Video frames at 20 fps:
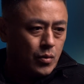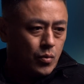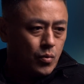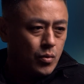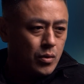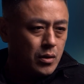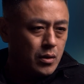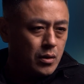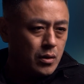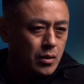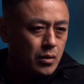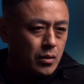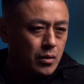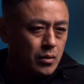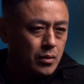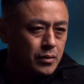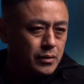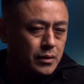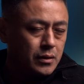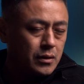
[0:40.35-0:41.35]
我
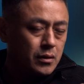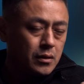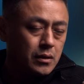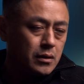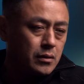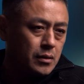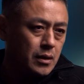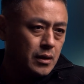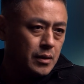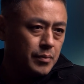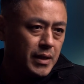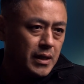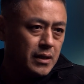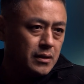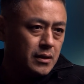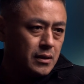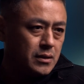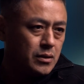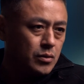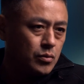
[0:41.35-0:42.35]
呃给给别人
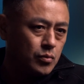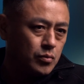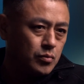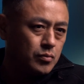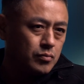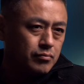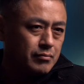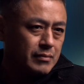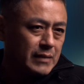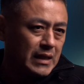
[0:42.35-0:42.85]
的这种